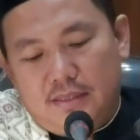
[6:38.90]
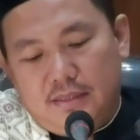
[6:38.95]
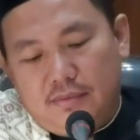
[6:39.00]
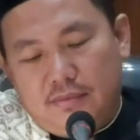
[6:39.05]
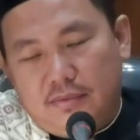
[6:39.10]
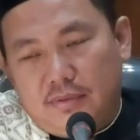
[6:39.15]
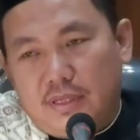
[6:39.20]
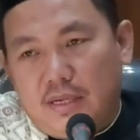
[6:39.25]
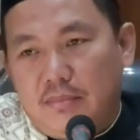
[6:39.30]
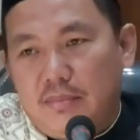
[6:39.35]

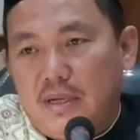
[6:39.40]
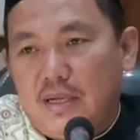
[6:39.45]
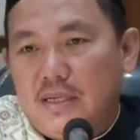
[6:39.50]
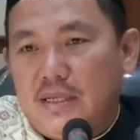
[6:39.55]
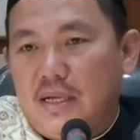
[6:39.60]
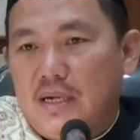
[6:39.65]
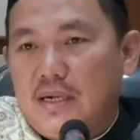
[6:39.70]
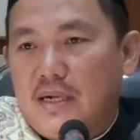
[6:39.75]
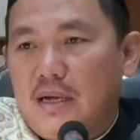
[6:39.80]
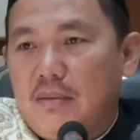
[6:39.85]
Terutama
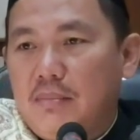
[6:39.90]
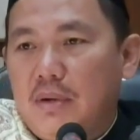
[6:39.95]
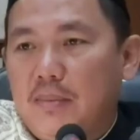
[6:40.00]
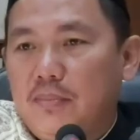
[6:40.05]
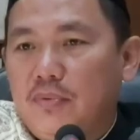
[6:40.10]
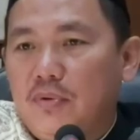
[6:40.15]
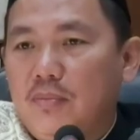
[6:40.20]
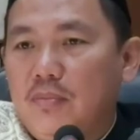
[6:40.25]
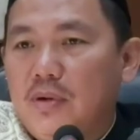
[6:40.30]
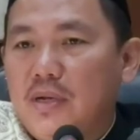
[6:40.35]
yang nggak
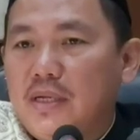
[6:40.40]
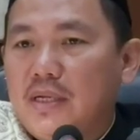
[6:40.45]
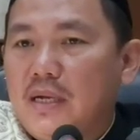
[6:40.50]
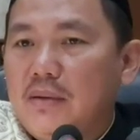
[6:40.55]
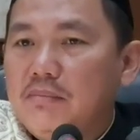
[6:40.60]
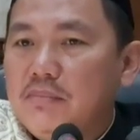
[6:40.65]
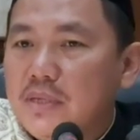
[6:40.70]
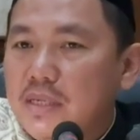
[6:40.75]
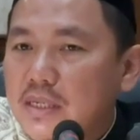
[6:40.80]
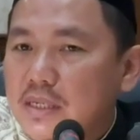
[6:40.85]
mampu beli
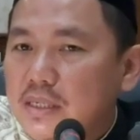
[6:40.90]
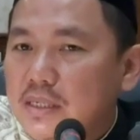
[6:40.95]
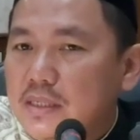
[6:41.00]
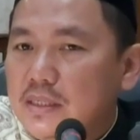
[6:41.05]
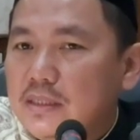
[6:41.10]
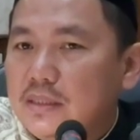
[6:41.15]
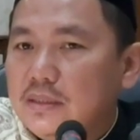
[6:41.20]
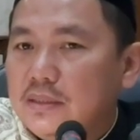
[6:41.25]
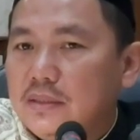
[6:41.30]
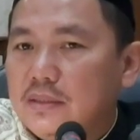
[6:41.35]
kambing,
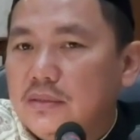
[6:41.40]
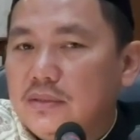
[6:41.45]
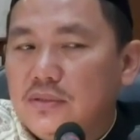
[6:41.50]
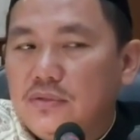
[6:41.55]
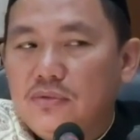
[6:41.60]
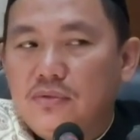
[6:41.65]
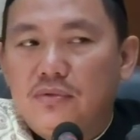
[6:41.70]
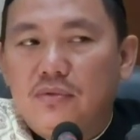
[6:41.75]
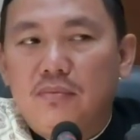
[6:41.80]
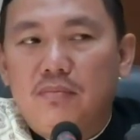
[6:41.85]

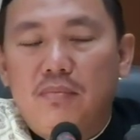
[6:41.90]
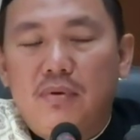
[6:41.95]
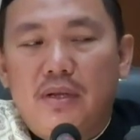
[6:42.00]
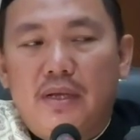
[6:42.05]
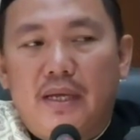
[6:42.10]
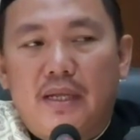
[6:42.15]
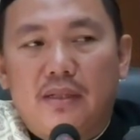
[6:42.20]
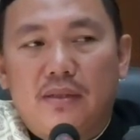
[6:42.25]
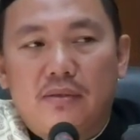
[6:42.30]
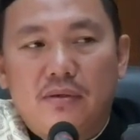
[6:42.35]
cukup
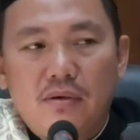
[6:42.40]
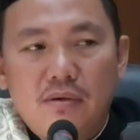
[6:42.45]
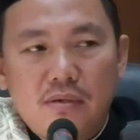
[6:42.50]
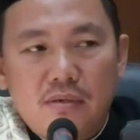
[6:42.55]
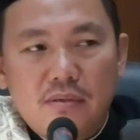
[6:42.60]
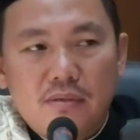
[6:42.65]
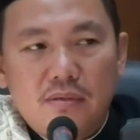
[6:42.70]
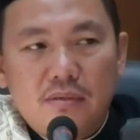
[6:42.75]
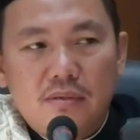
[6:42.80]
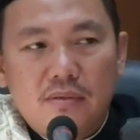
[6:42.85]
beli entok
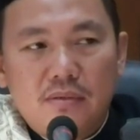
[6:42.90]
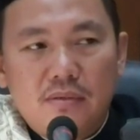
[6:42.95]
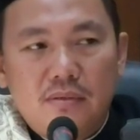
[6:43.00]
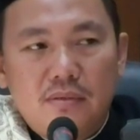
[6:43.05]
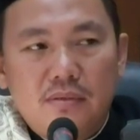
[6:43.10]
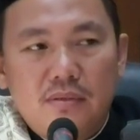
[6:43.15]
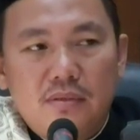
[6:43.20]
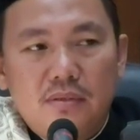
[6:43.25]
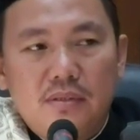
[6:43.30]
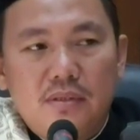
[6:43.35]

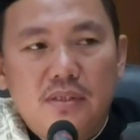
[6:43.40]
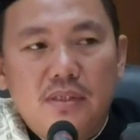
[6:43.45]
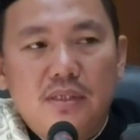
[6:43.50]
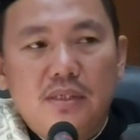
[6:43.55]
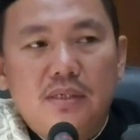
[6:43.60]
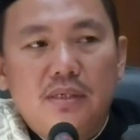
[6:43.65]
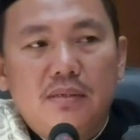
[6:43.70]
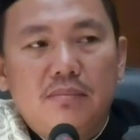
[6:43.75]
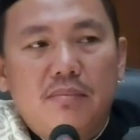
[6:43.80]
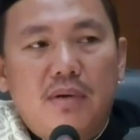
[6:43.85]

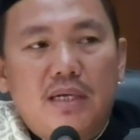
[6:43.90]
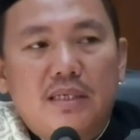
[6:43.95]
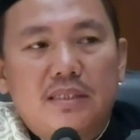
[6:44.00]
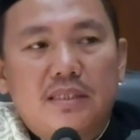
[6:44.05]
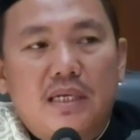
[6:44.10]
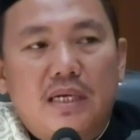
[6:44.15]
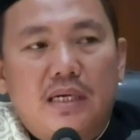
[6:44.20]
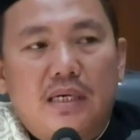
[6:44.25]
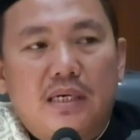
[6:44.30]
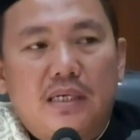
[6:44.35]

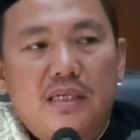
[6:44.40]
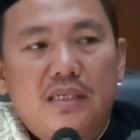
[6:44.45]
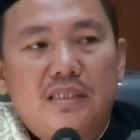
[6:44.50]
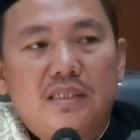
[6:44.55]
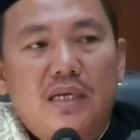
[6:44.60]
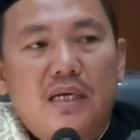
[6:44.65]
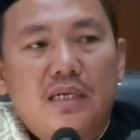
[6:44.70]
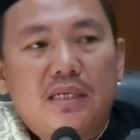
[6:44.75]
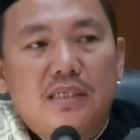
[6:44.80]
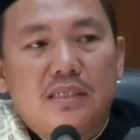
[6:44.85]
dimasak
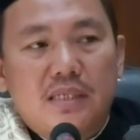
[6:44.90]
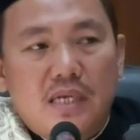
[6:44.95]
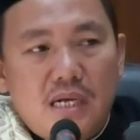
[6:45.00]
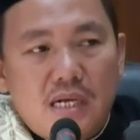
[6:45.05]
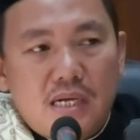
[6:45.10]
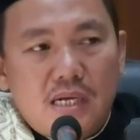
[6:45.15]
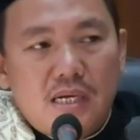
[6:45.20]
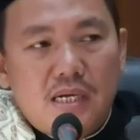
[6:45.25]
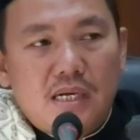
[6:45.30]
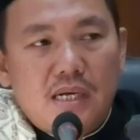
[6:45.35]

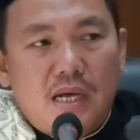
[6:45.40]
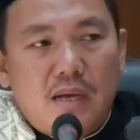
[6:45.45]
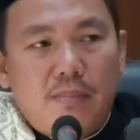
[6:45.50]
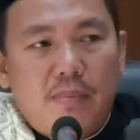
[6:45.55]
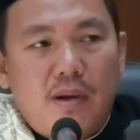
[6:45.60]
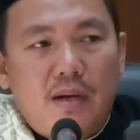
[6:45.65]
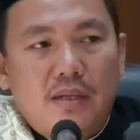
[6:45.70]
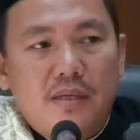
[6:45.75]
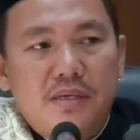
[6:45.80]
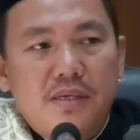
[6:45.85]
rica-rica,
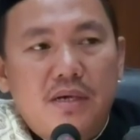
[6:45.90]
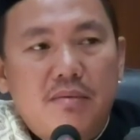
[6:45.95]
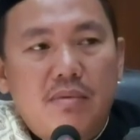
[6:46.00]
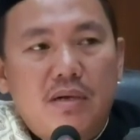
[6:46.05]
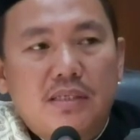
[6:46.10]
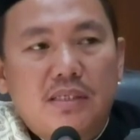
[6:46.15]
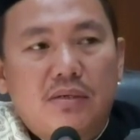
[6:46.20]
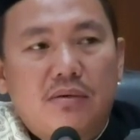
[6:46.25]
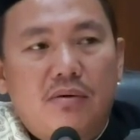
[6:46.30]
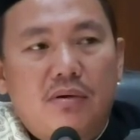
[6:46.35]
apalagi yang
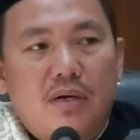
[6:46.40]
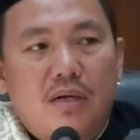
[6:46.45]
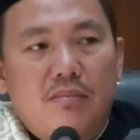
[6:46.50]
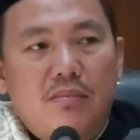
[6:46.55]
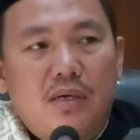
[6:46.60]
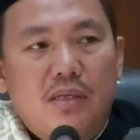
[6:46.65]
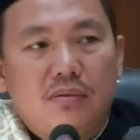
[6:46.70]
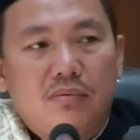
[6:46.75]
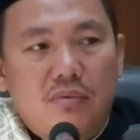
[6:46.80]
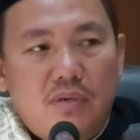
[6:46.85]
masak orang
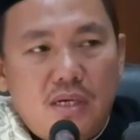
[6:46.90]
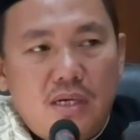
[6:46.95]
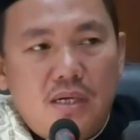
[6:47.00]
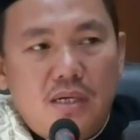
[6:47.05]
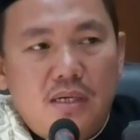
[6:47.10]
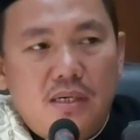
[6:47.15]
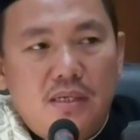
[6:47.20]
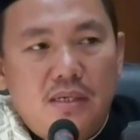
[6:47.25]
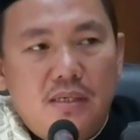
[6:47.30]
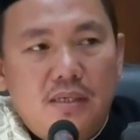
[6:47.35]
Madura,
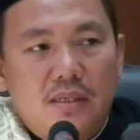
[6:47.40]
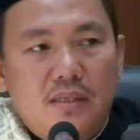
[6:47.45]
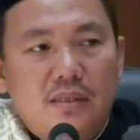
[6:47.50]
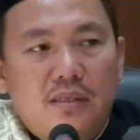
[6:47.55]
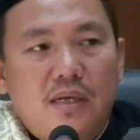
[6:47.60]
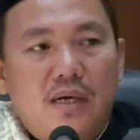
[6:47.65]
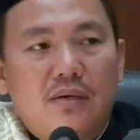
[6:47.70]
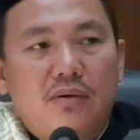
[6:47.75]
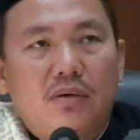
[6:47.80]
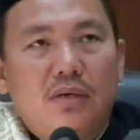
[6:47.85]

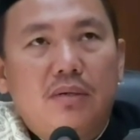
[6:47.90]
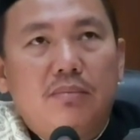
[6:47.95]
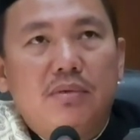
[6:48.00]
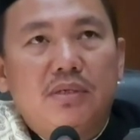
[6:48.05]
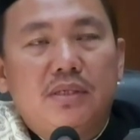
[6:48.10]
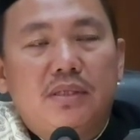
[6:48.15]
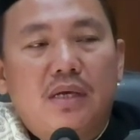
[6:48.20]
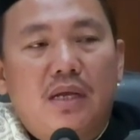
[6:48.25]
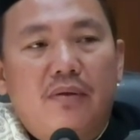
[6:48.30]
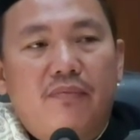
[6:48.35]
taruh di
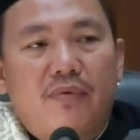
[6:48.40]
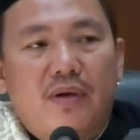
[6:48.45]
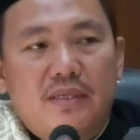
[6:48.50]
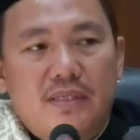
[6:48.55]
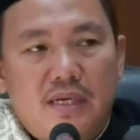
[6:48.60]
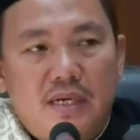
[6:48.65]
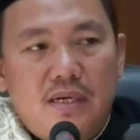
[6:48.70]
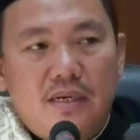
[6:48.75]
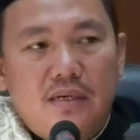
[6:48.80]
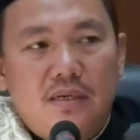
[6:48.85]
Masjid Al
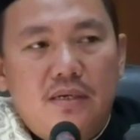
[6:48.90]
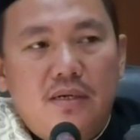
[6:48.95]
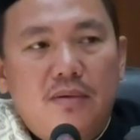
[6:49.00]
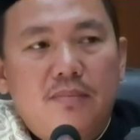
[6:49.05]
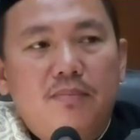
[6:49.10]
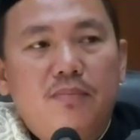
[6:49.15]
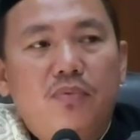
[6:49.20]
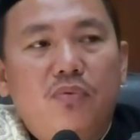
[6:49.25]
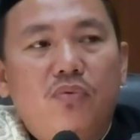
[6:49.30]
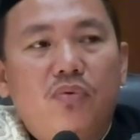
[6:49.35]
Fajar
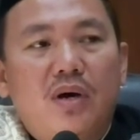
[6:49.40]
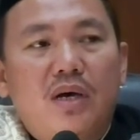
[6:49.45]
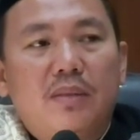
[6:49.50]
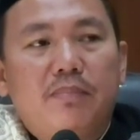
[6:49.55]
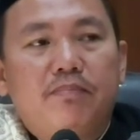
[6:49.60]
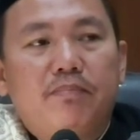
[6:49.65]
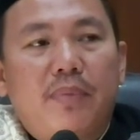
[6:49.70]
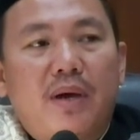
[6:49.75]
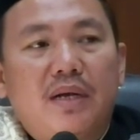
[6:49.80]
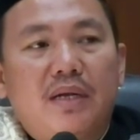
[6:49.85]

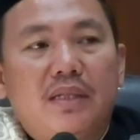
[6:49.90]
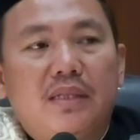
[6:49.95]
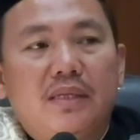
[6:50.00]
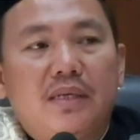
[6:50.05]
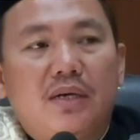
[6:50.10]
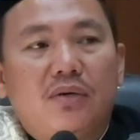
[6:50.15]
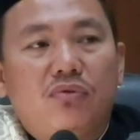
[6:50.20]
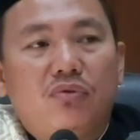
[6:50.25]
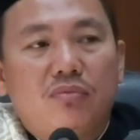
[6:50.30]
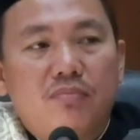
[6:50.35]
buat
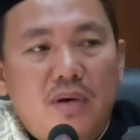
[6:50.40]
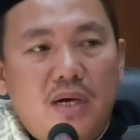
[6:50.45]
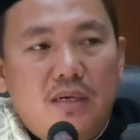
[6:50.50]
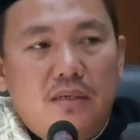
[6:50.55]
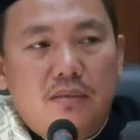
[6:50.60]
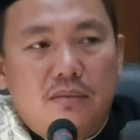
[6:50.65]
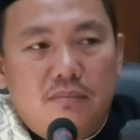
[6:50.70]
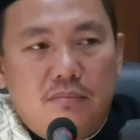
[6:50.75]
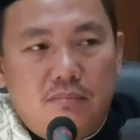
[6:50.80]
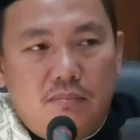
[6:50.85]
panitia
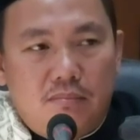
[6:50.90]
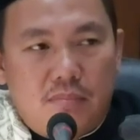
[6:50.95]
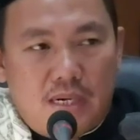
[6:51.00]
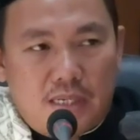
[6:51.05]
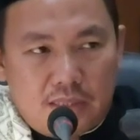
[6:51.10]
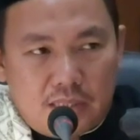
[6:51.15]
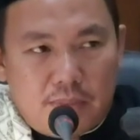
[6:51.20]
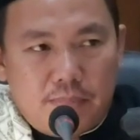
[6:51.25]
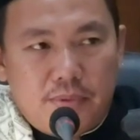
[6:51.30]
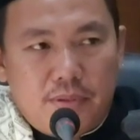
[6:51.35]
kurban.
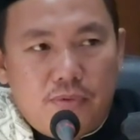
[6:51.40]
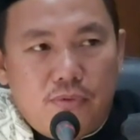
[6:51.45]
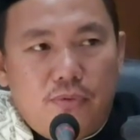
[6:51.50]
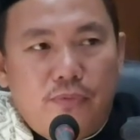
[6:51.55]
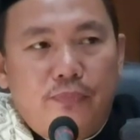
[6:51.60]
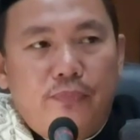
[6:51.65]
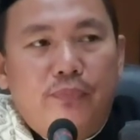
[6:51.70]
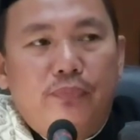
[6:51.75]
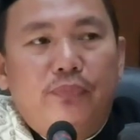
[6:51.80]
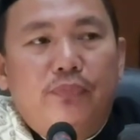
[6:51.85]
Mantap itu.
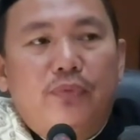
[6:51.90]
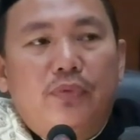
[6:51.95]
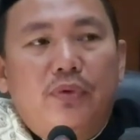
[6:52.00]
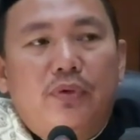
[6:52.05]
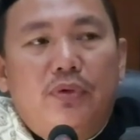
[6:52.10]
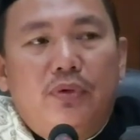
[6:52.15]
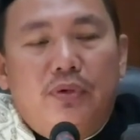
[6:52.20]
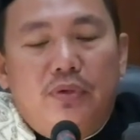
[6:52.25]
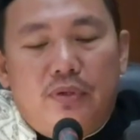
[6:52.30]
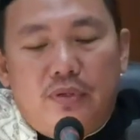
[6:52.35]

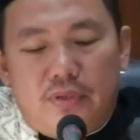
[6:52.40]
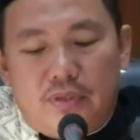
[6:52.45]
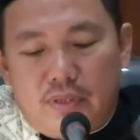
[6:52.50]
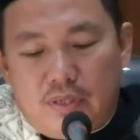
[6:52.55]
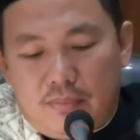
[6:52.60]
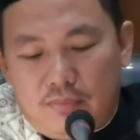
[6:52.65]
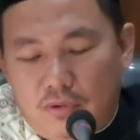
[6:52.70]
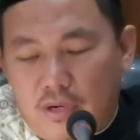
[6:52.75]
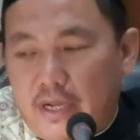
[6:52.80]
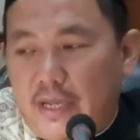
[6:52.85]

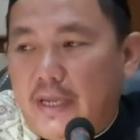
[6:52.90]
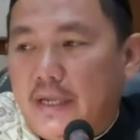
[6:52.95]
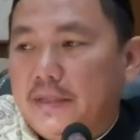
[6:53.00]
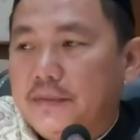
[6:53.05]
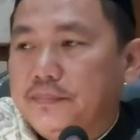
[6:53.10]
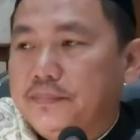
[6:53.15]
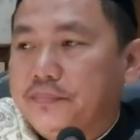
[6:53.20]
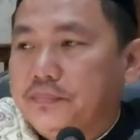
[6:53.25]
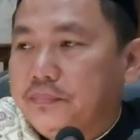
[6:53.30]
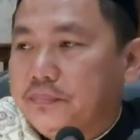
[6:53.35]
Ya,
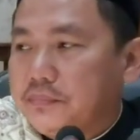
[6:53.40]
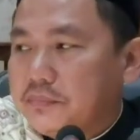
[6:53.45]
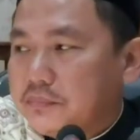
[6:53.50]
boleh.